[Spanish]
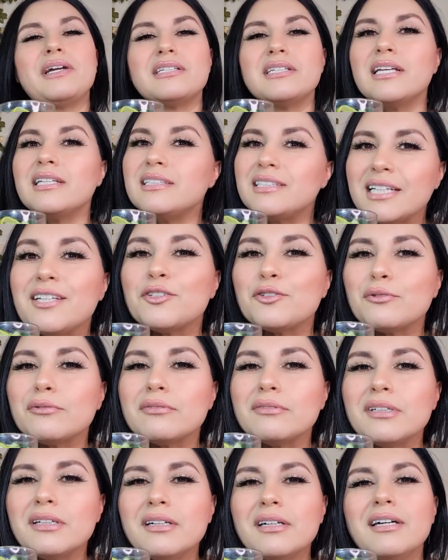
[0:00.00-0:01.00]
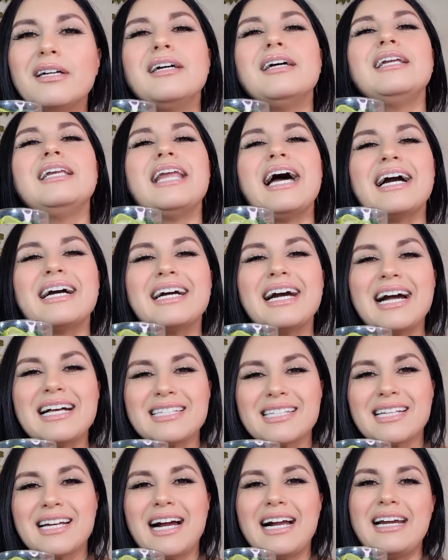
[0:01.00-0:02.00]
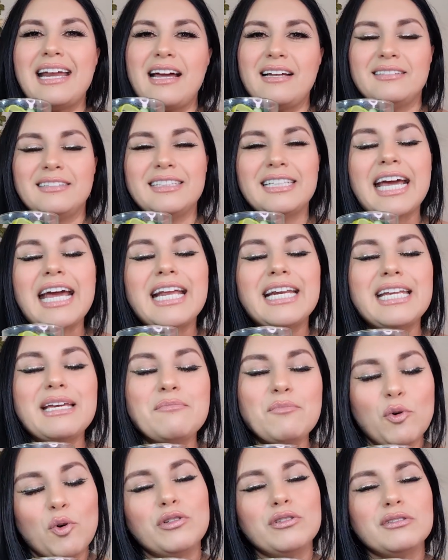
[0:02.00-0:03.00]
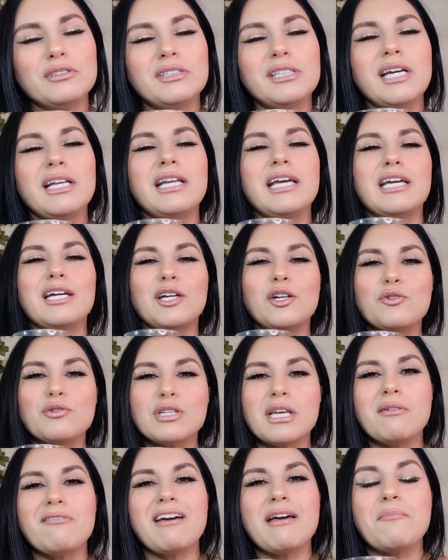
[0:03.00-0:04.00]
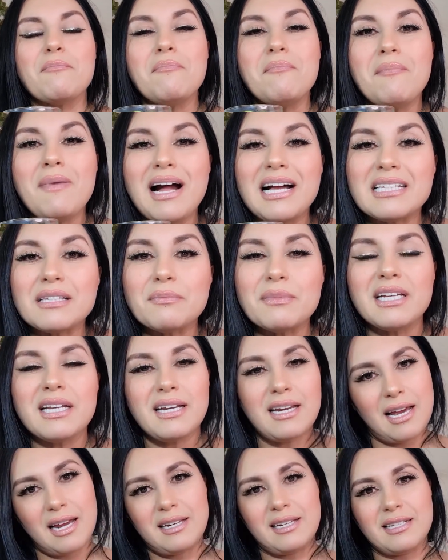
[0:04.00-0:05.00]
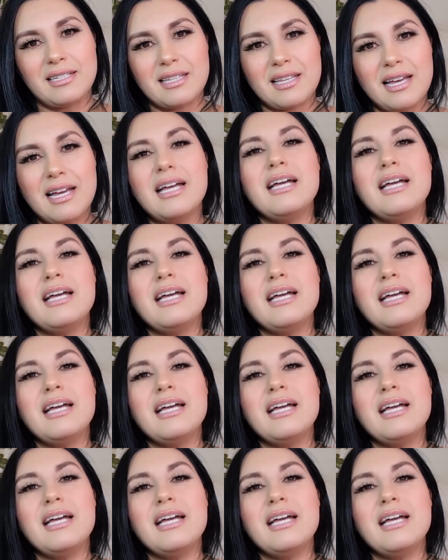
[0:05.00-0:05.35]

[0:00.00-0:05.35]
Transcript: sencillo. La cáscara de limón tiene inclusive más minerales